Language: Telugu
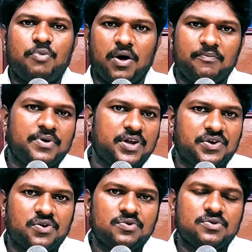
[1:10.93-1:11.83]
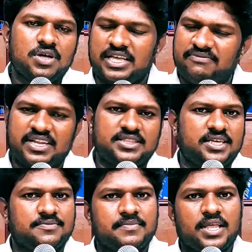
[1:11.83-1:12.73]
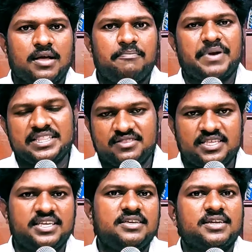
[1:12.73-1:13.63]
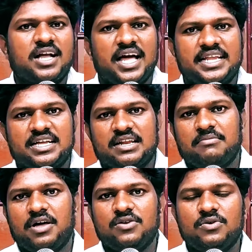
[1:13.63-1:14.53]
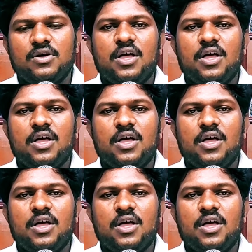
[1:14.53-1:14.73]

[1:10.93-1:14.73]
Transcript: పాంప్లెట్లు ఎవ్రీథింగ్ ప్రతి కార్యక్రమాలు